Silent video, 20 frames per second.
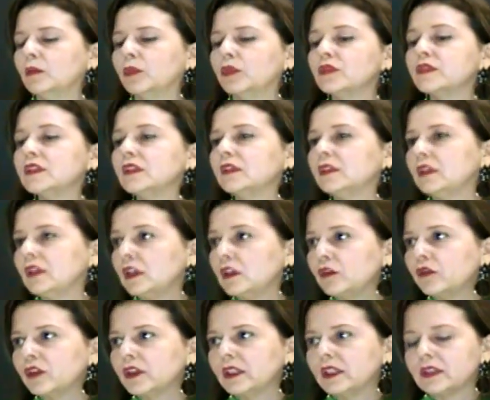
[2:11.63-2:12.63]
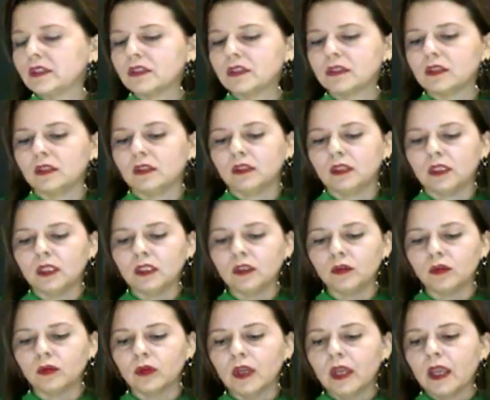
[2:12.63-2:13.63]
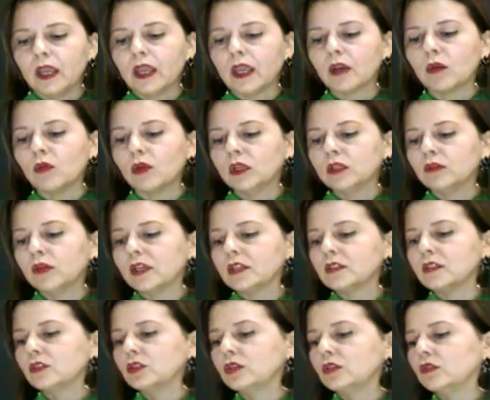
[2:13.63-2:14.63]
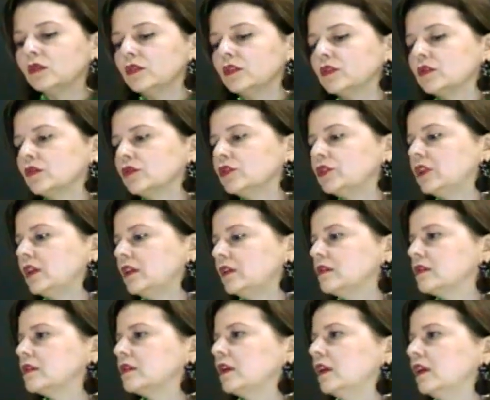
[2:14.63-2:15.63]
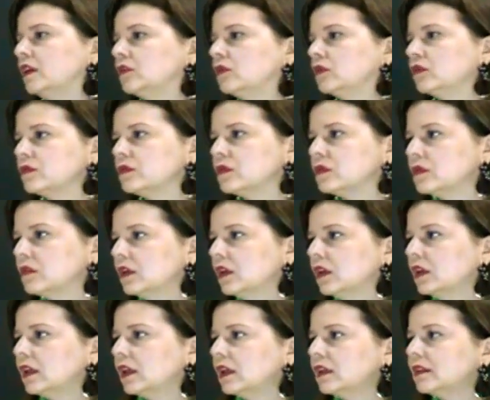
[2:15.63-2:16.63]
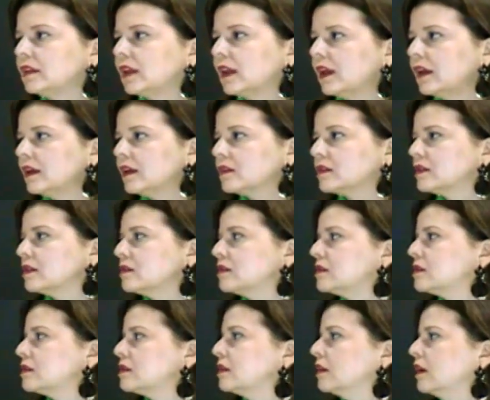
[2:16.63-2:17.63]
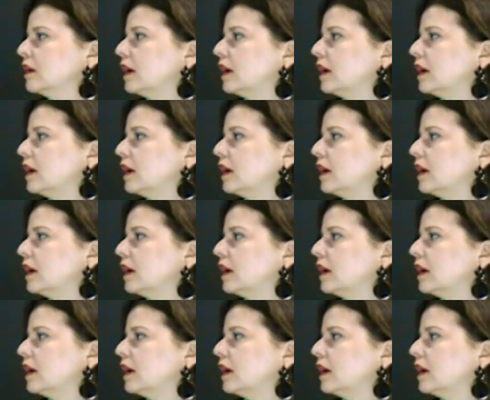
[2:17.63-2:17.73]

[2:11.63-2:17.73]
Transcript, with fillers: positiva nesse sentido é quando as instituições têm centros que têm essas